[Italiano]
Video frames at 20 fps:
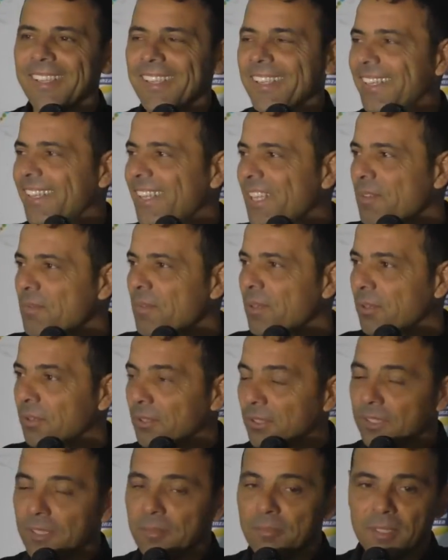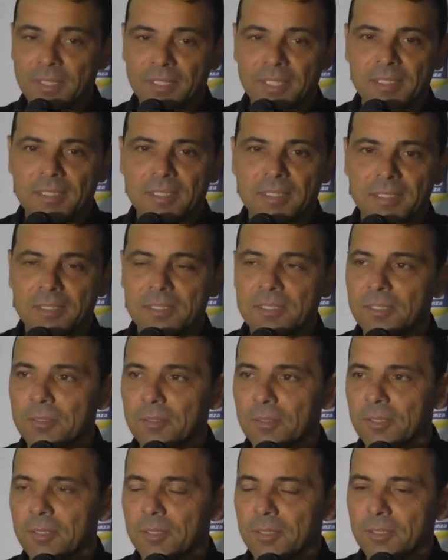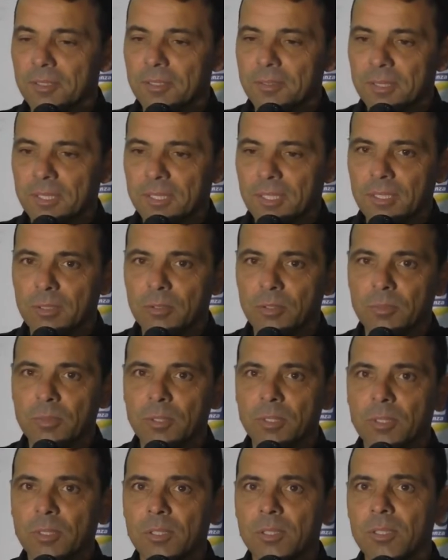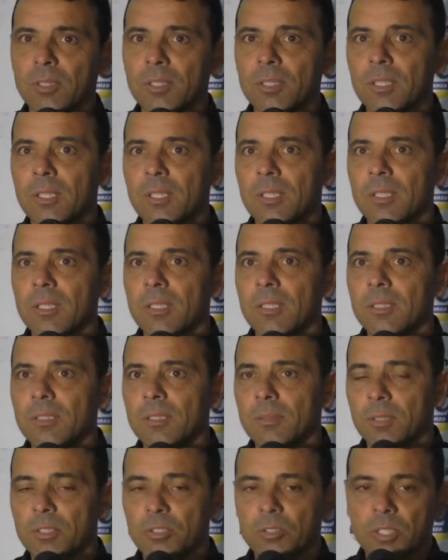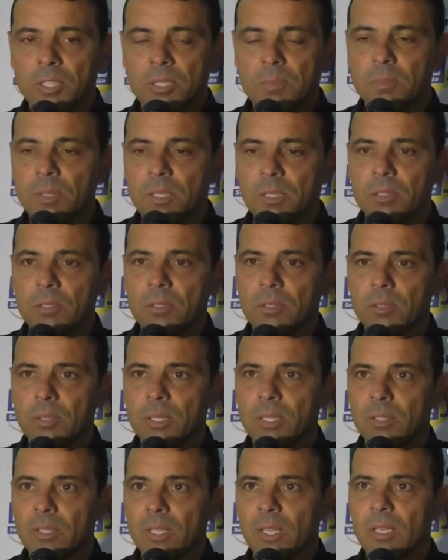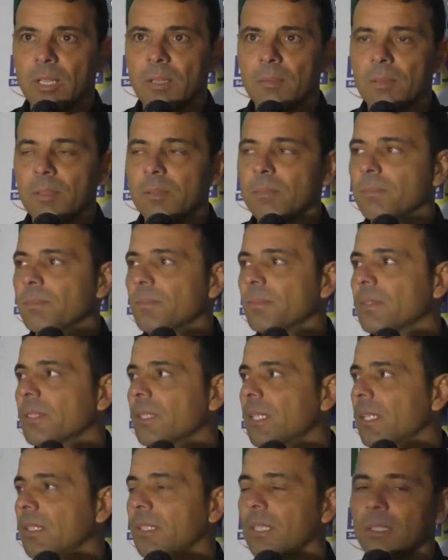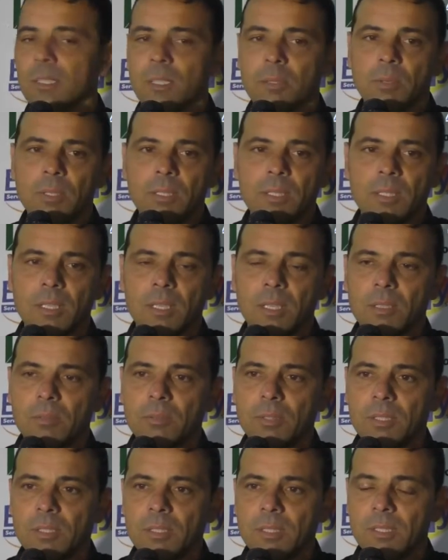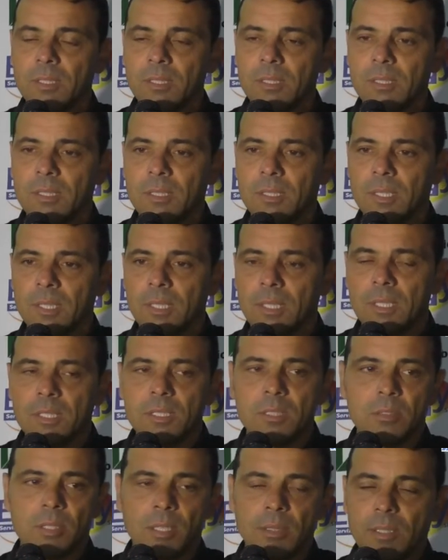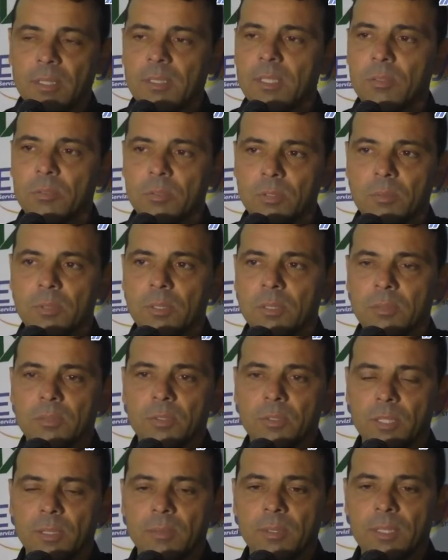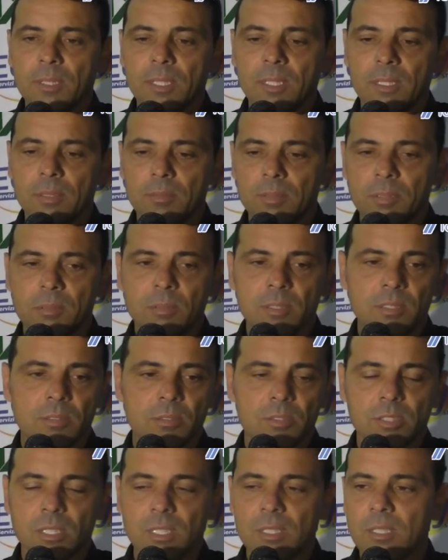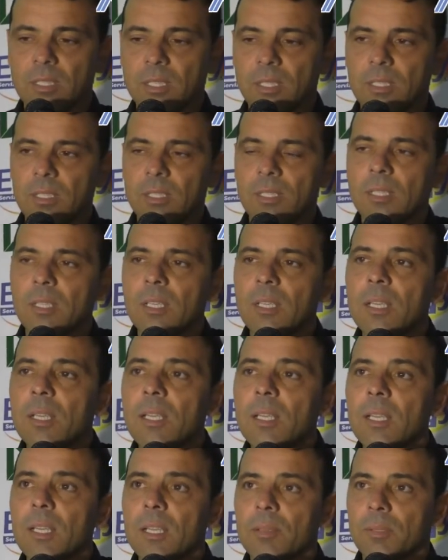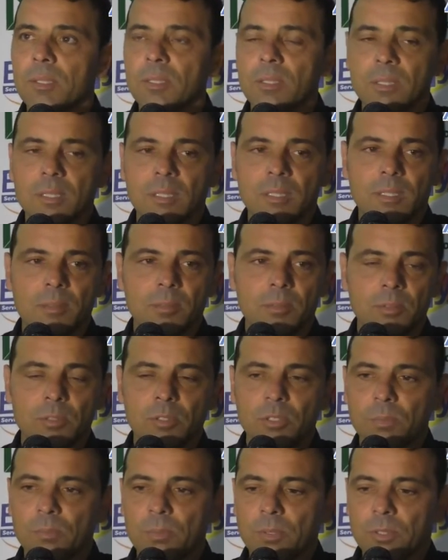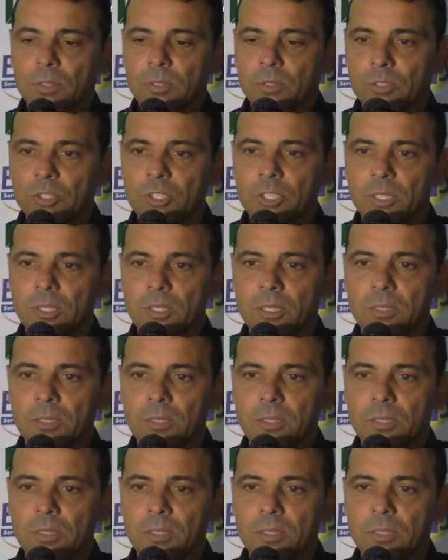me lo dite a me tantissimo, perché è l'uomo di maggiore spicco, quello che ha, ehm, che ha, tanta qualità e quindi sicuramente è un uomo fondamentale per questo scacchiere, eh, ma noi, eh, purtroppo non c'è